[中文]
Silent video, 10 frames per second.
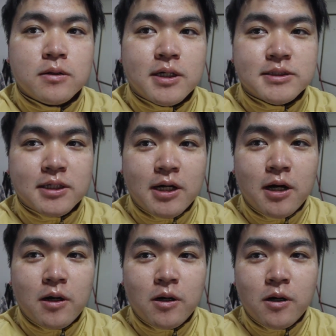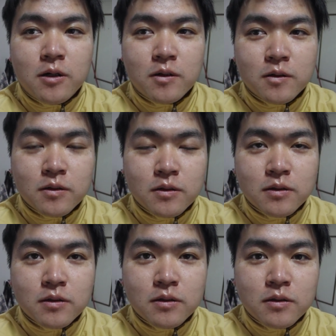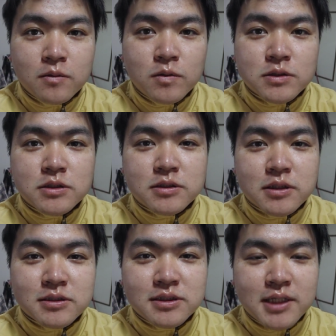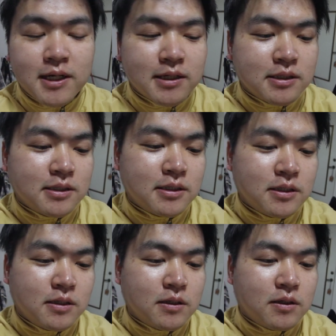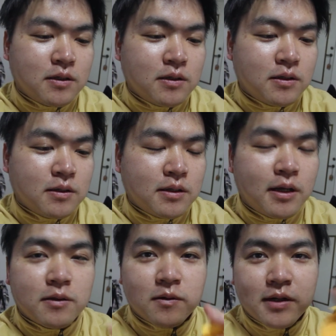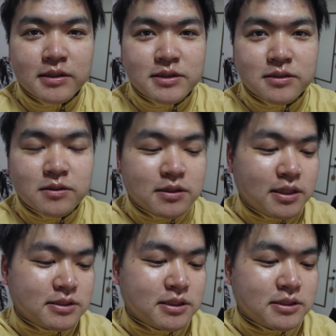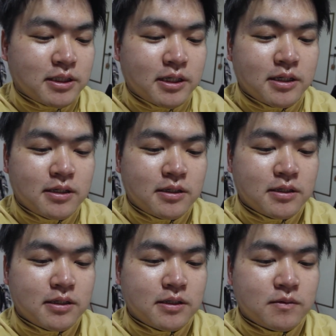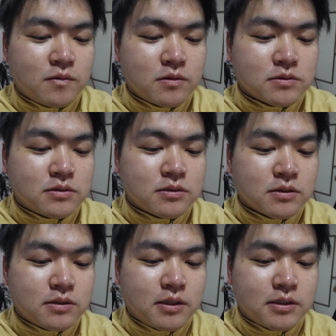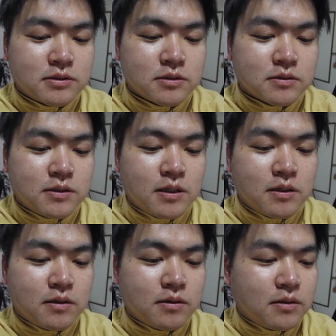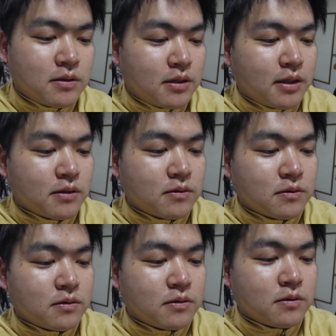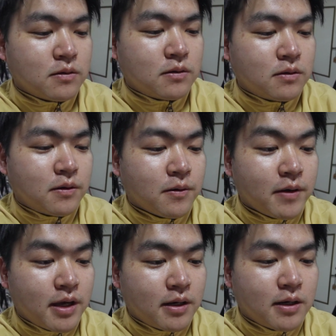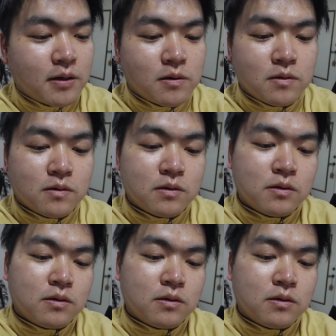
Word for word: 大家好，我是中山，很多人致点谢谢啊！我昨天收到很多留言，然后